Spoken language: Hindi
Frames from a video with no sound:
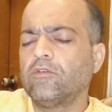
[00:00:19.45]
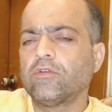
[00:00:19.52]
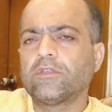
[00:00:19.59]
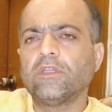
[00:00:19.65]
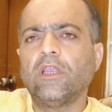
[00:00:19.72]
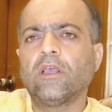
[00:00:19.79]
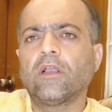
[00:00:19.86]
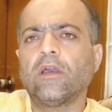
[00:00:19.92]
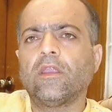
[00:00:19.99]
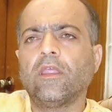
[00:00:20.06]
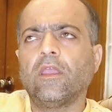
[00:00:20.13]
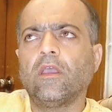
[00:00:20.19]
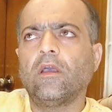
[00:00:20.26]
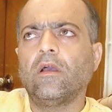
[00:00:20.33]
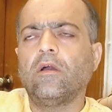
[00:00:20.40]
तो श्रीलंका
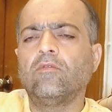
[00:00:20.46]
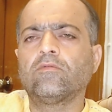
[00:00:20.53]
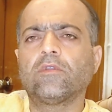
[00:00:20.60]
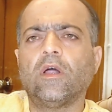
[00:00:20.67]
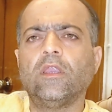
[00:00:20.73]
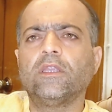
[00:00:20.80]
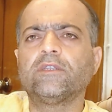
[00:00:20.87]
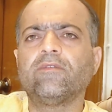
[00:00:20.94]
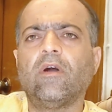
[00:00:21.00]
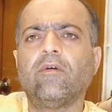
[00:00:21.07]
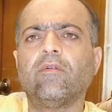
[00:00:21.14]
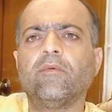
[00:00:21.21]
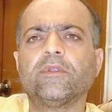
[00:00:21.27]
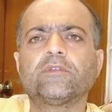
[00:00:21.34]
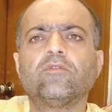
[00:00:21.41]
ने उनतालीस
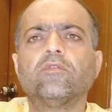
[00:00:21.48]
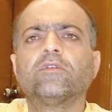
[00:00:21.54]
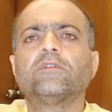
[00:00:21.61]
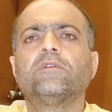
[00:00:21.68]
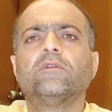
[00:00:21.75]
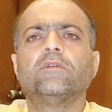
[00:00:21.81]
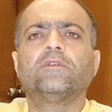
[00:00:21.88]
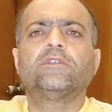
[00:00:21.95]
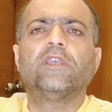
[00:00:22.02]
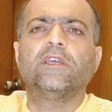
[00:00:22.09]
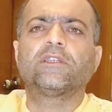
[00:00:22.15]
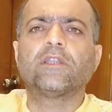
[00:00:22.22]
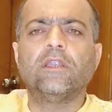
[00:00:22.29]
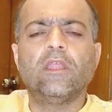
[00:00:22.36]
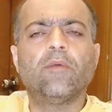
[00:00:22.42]
ओवर में स्कोर
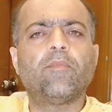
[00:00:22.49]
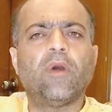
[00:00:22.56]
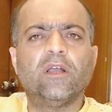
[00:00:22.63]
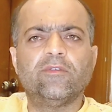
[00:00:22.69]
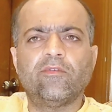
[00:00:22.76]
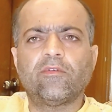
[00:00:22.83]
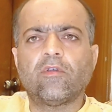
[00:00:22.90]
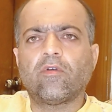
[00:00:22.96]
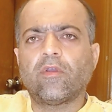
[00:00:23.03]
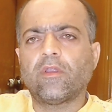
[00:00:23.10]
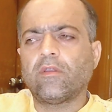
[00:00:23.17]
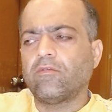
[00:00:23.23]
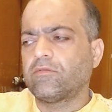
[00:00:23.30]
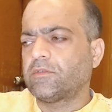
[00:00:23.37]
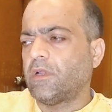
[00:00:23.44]
छः कर लिया पाँच मिनटों में
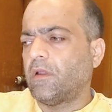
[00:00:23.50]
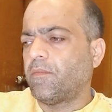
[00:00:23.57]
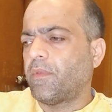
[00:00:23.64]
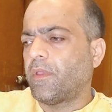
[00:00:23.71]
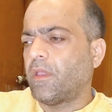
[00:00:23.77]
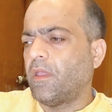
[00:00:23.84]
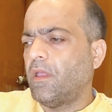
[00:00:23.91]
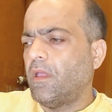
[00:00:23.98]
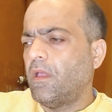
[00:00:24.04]
नुकसान पे